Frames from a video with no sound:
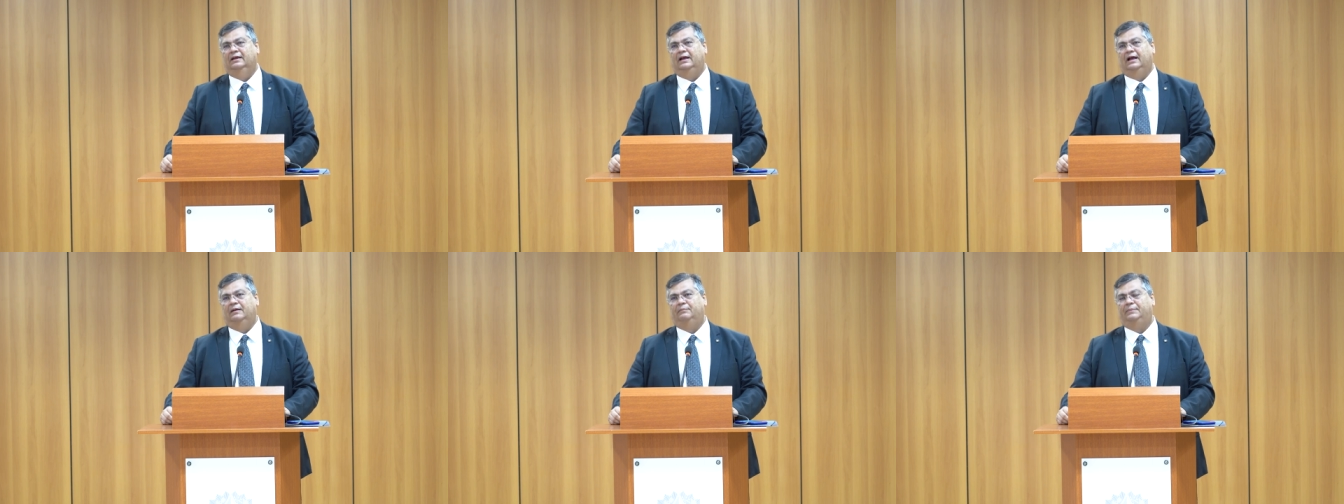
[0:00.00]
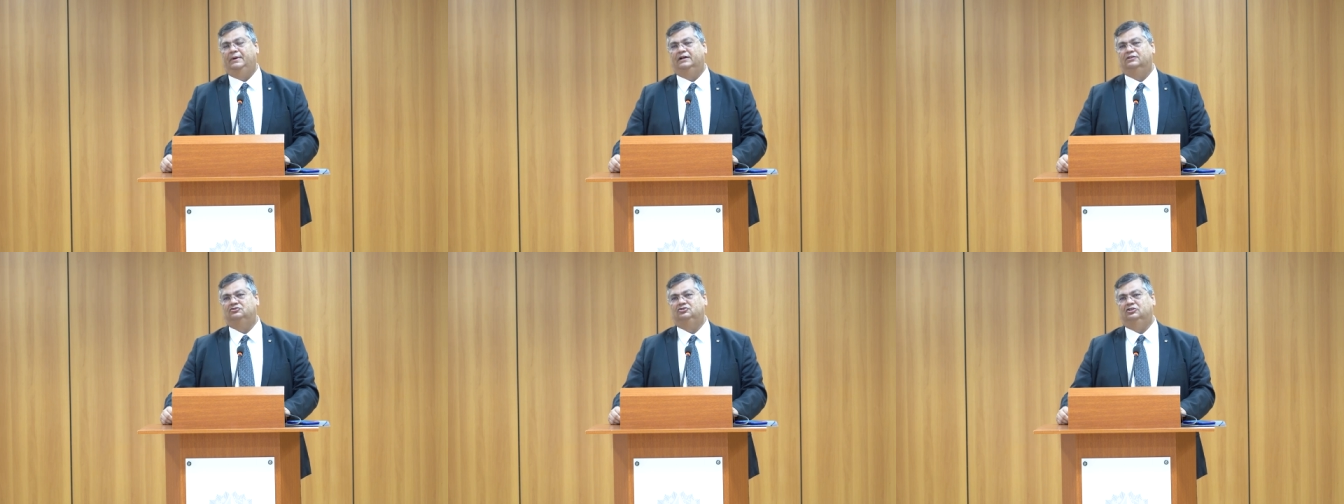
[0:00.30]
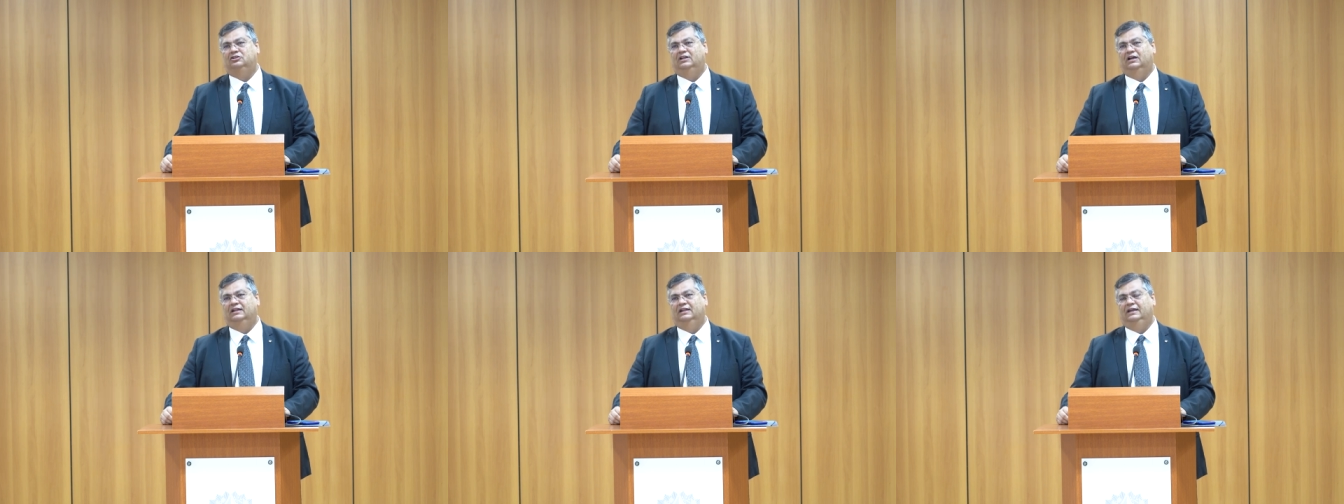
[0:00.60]
a
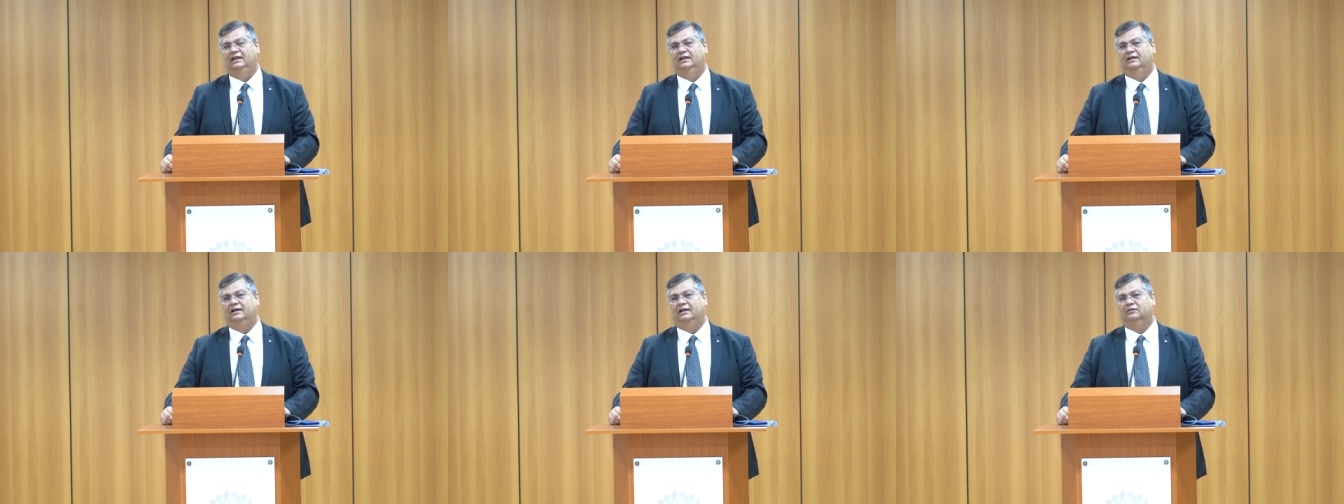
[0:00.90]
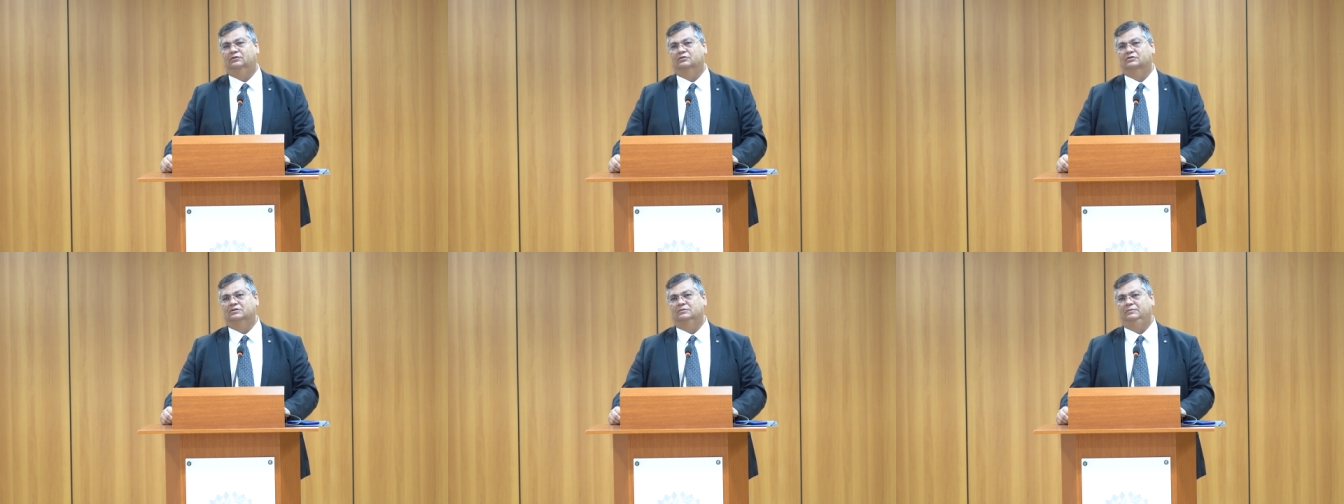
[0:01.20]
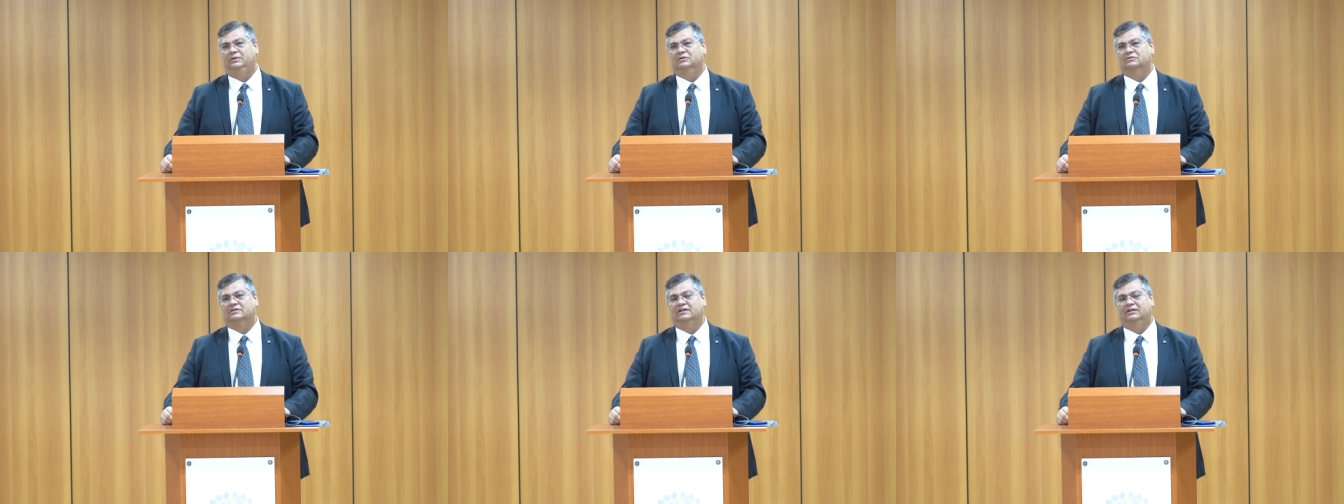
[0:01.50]
partir da Lei
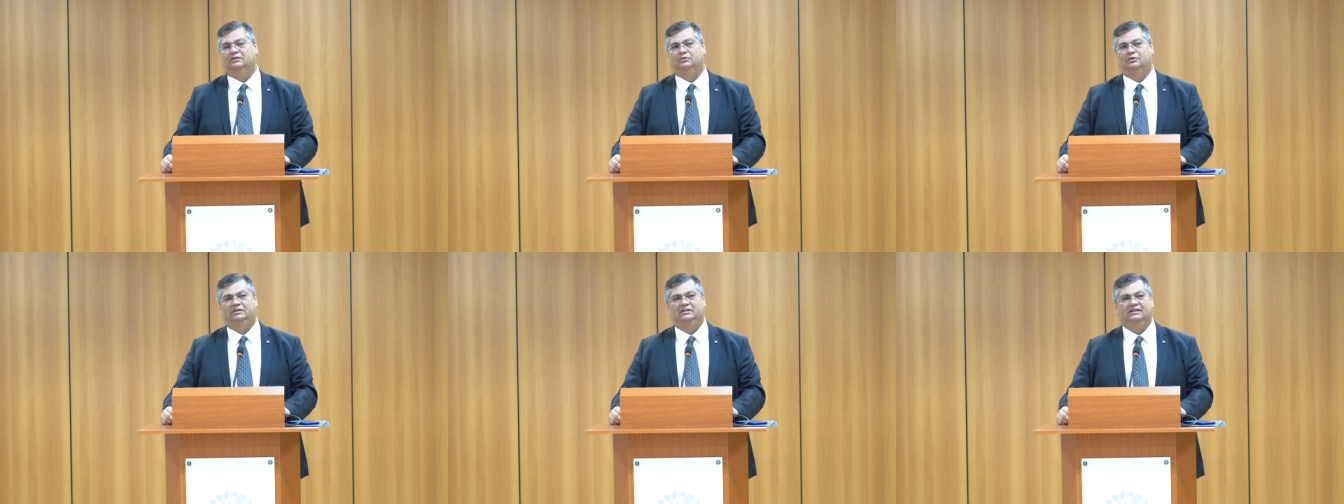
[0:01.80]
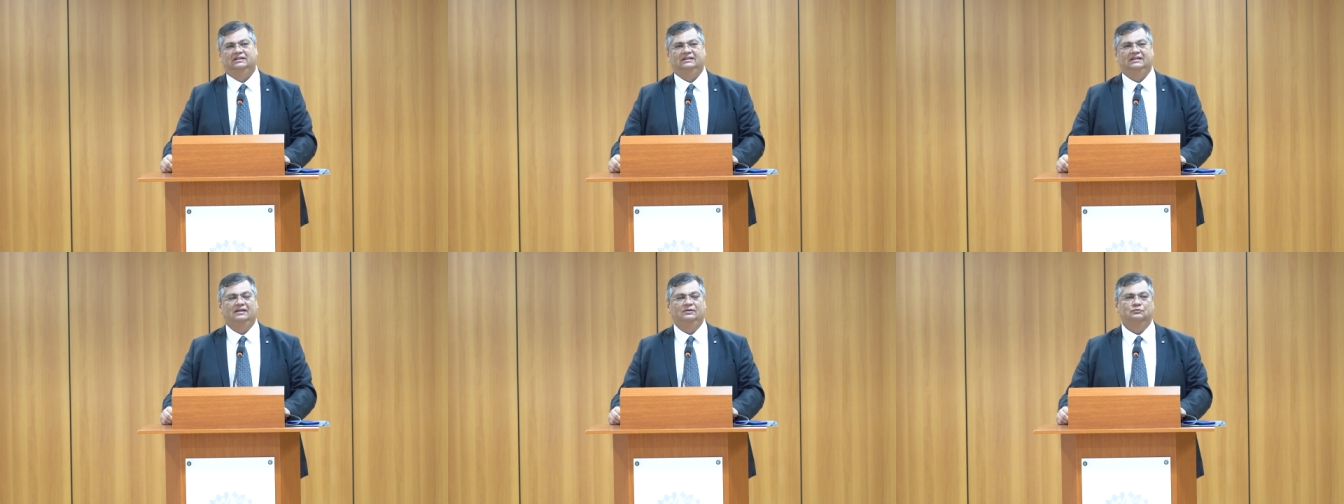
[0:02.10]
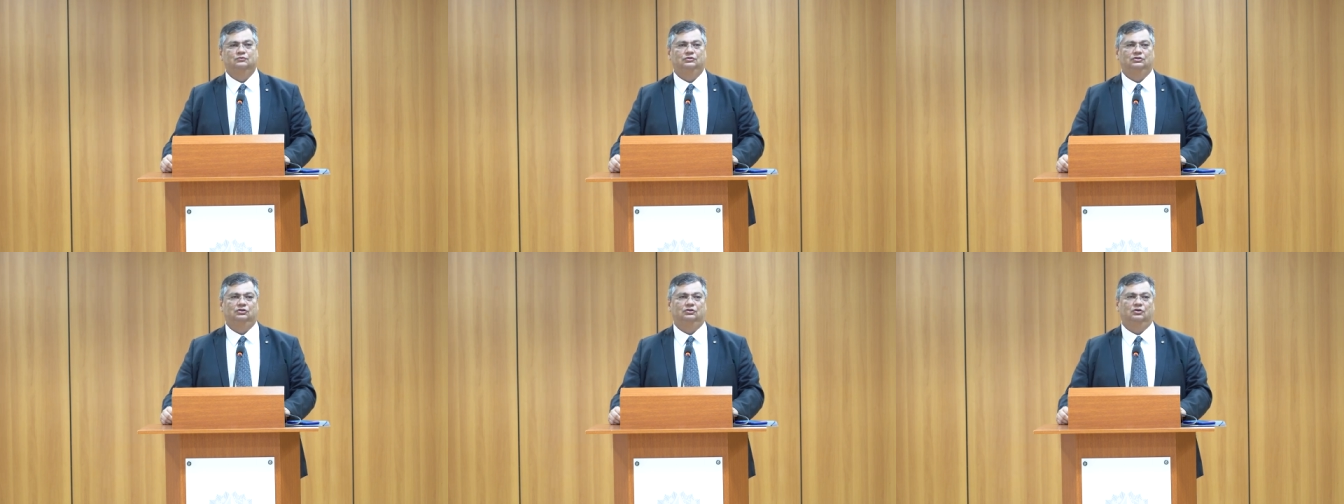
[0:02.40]

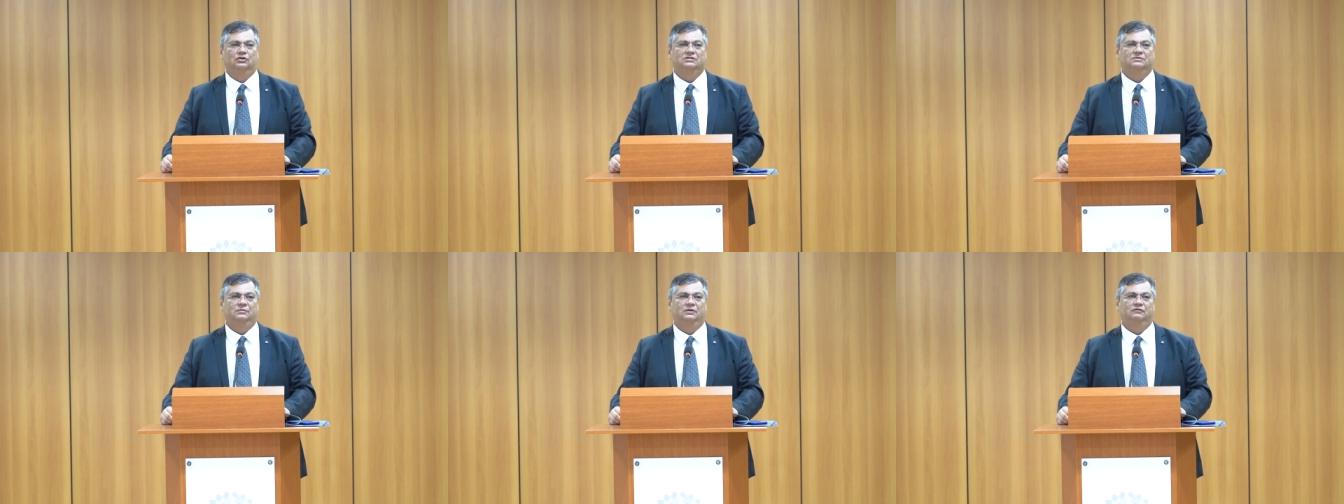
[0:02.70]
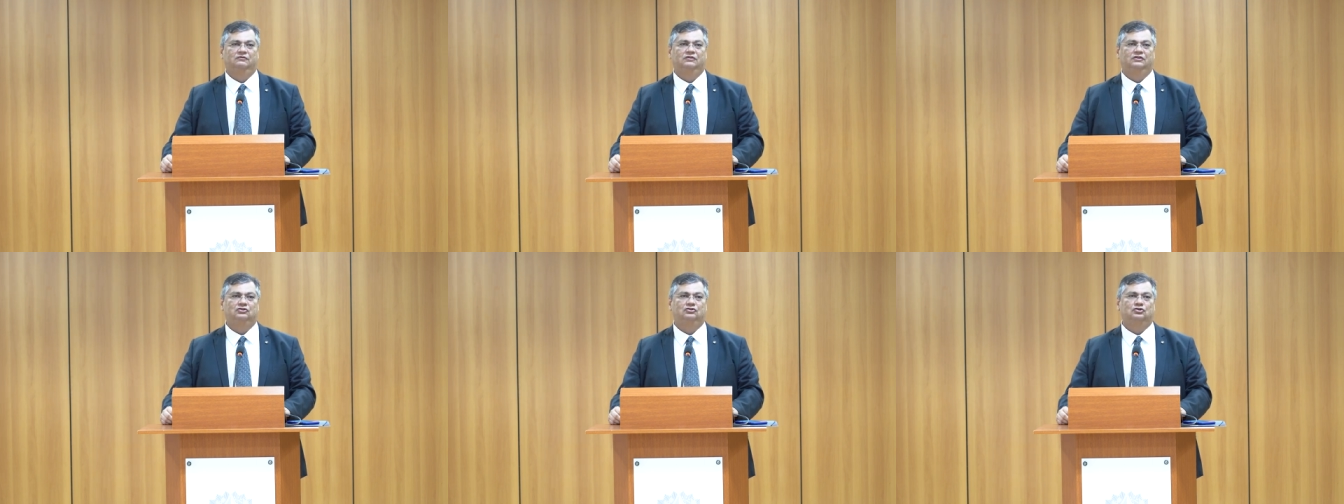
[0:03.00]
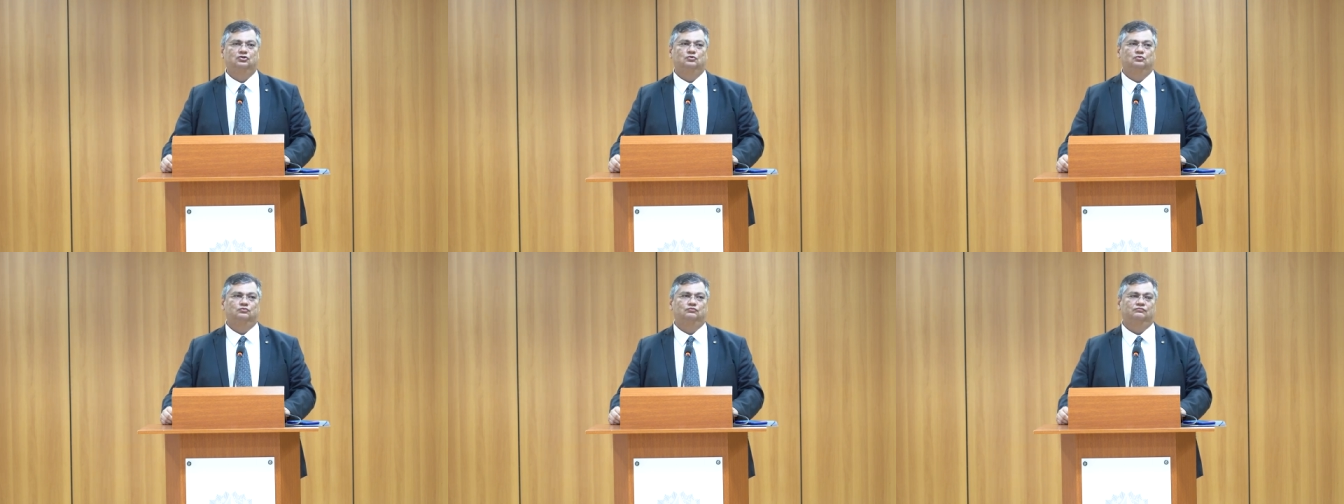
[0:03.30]
14.181 de
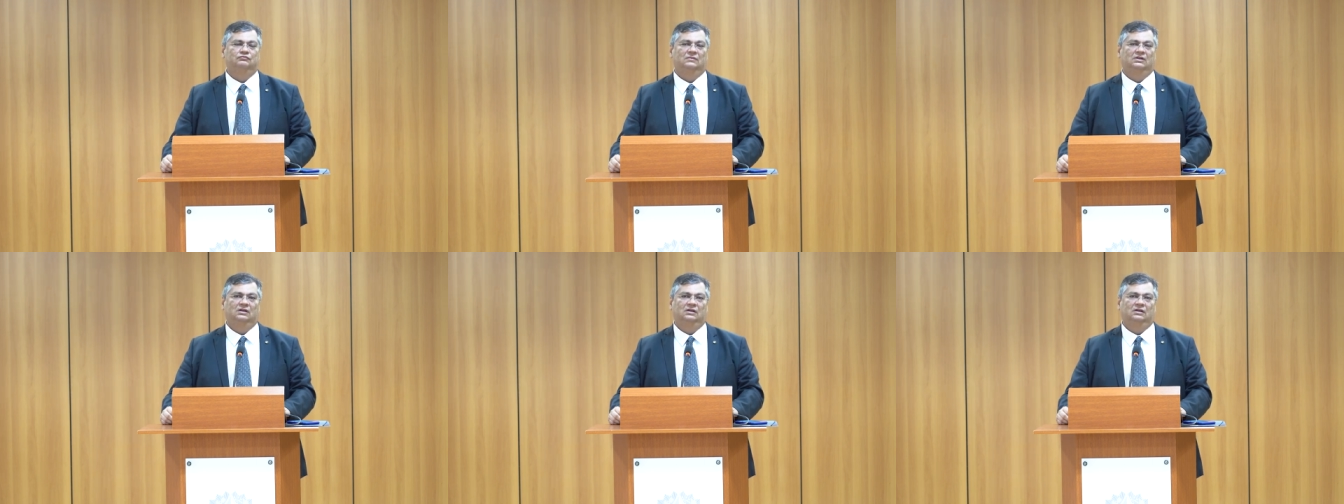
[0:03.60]
2021,